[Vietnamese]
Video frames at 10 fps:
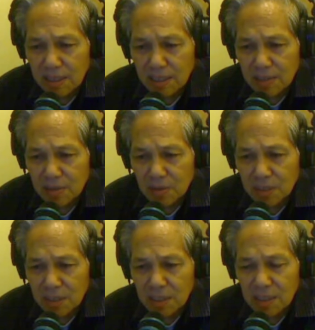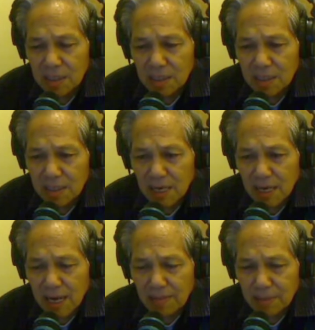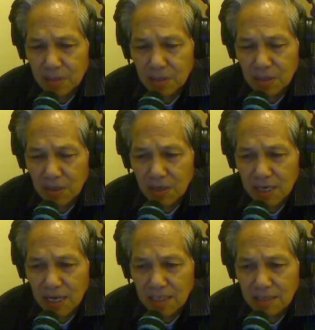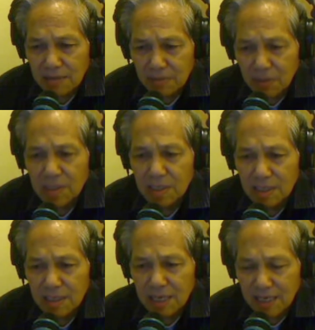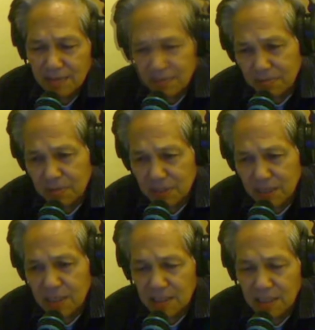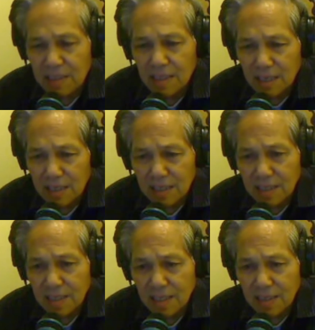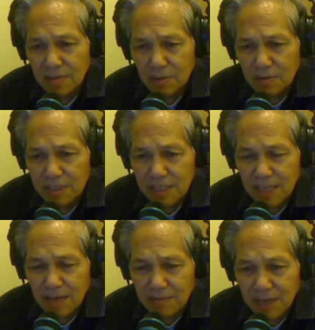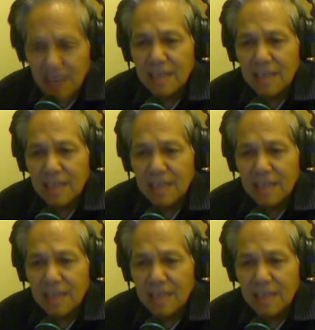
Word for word: cái chùa dược sư đã làm cái chuyện đó ra trước pháp luật để pháp luật xử xử thưa quý vị thính giả và